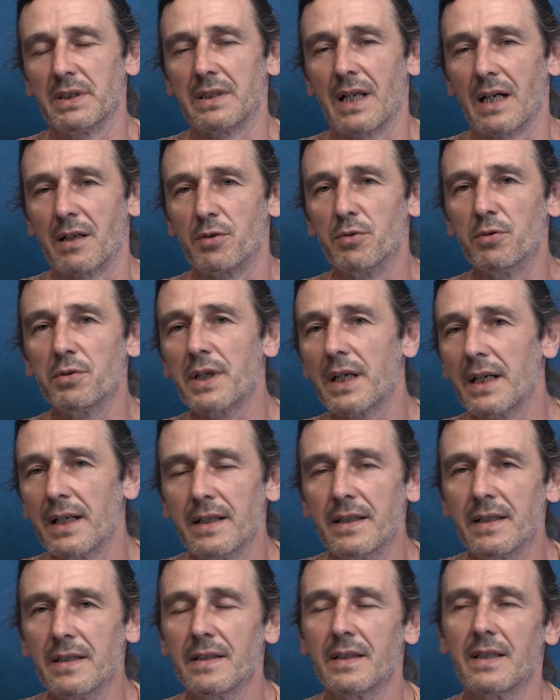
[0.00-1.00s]
na
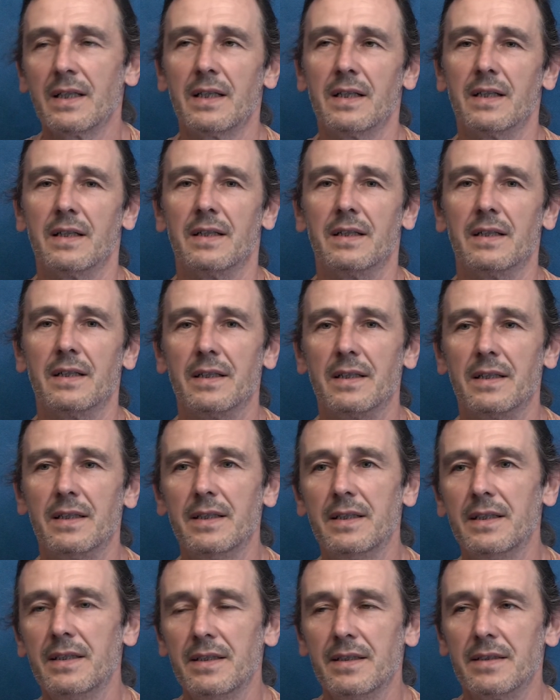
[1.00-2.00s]
górę
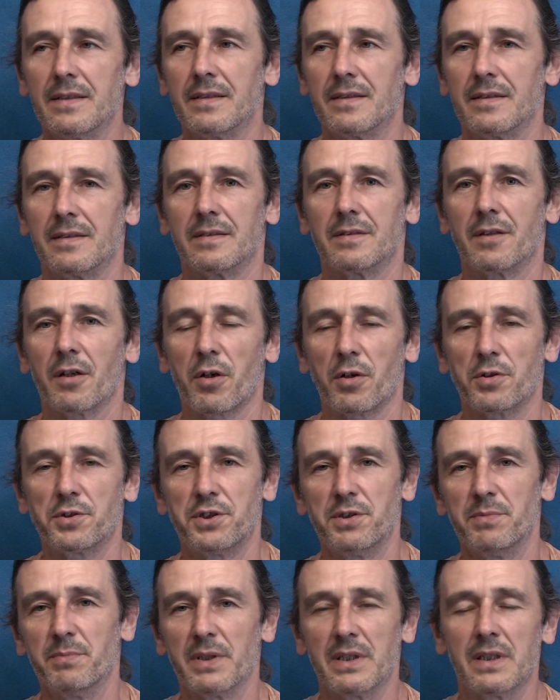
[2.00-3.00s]
i
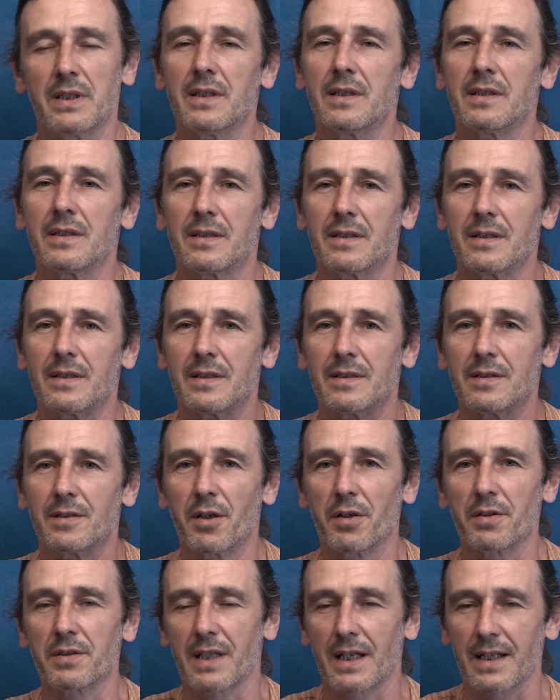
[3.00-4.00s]
dochodzimy
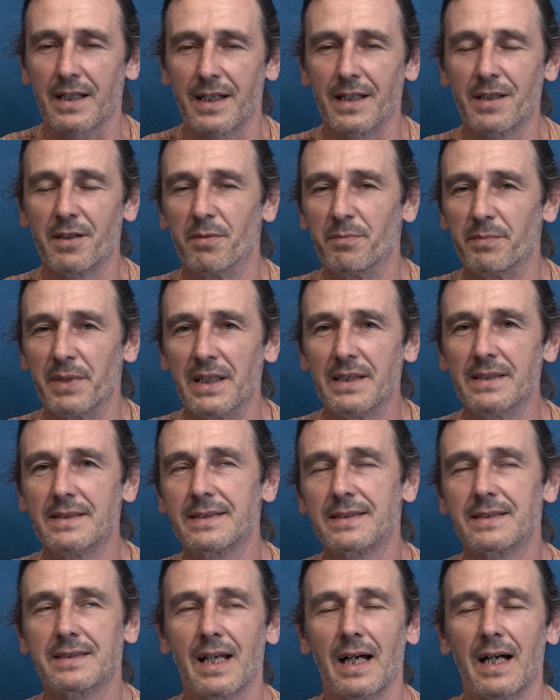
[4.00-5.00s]
do takiego
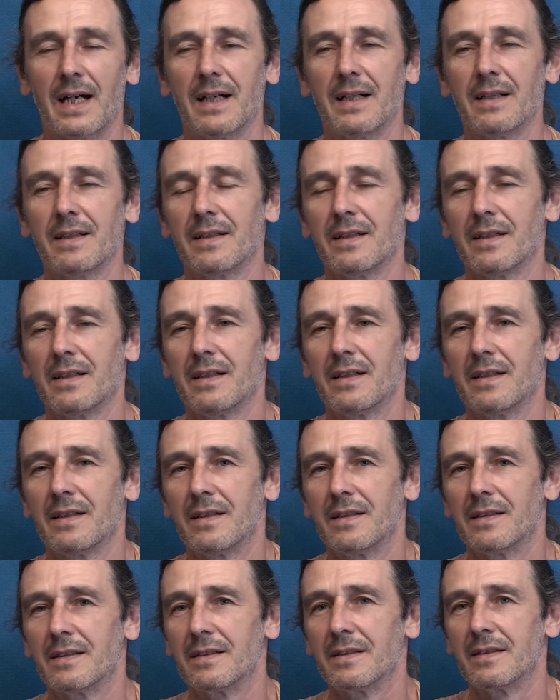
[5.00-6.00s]
miejsca,
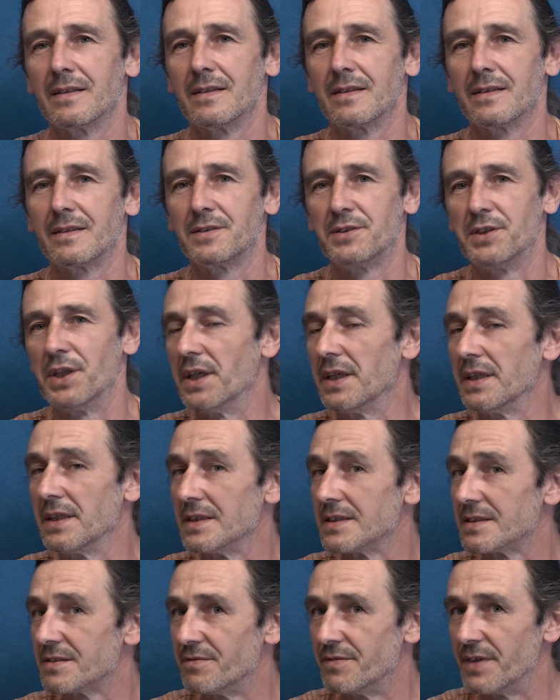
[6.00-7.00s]
gdzie
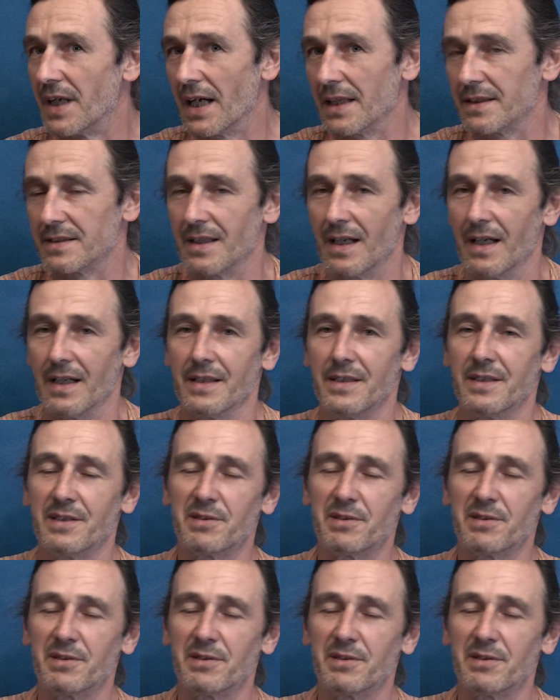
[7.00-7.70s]
jest wiata. I